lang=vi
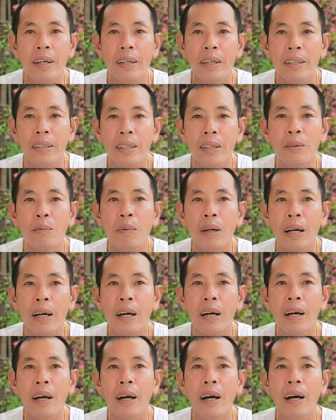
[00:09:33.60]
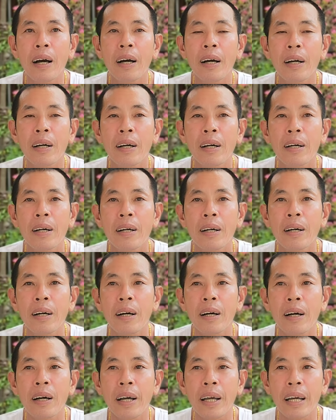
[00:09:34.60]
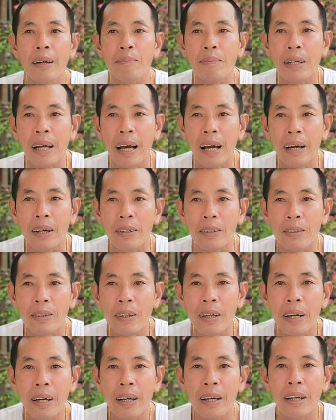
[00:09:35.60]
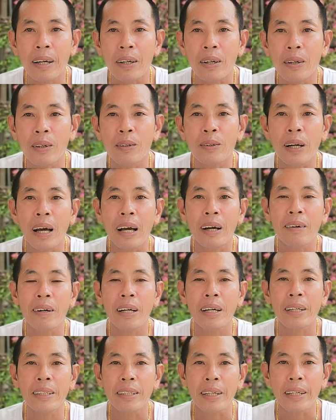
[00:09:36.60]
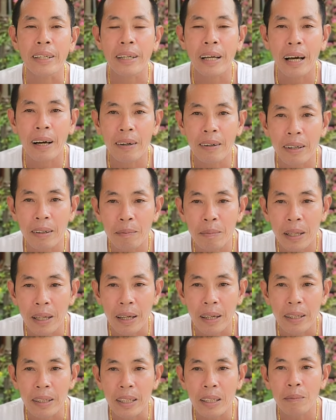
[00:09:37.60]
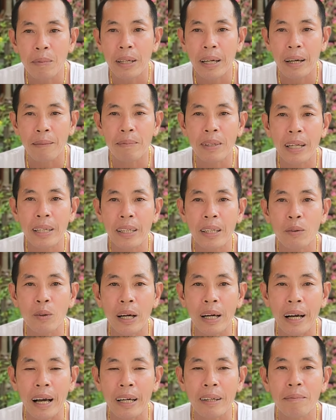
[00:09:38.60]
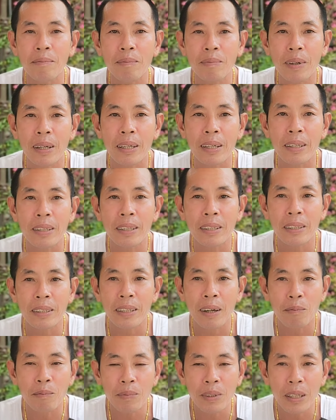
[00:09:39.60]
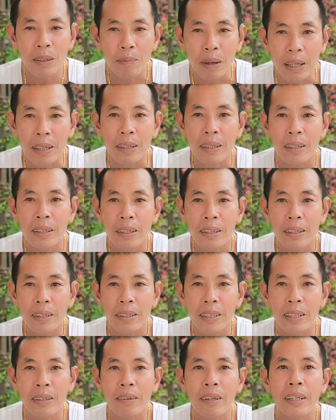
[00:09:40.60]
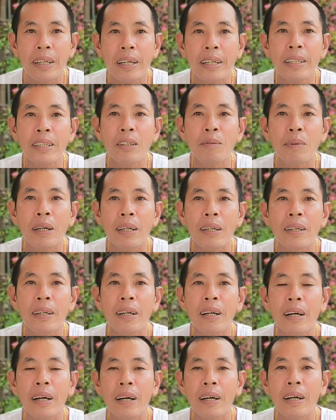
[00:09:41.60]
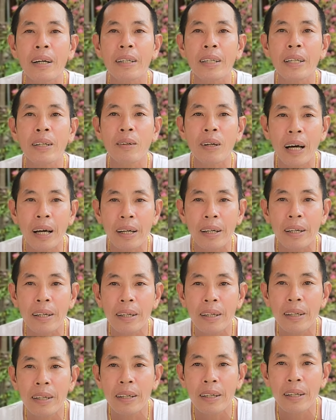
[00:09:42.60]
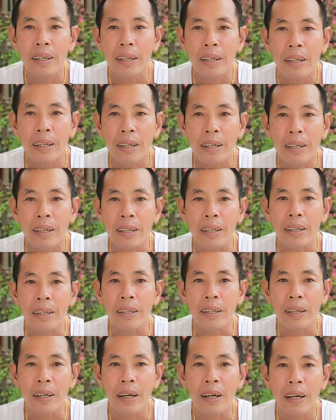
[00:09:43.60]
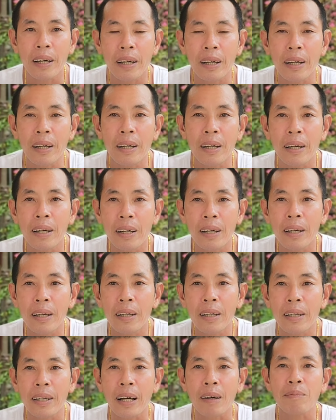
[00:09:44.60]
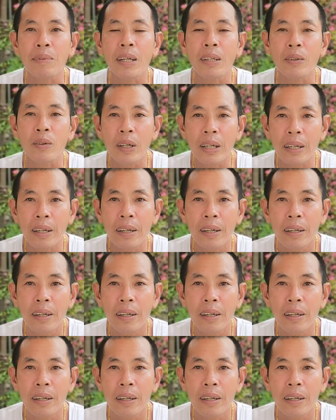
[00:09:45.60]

nếu mà em nào hay là cô nào hay là chị nào đó mà nếu mà cảm thấy cái hoàn cảnh mà nó giống như mình như cái ý của mình là nêu lên thì gặp thành nguyên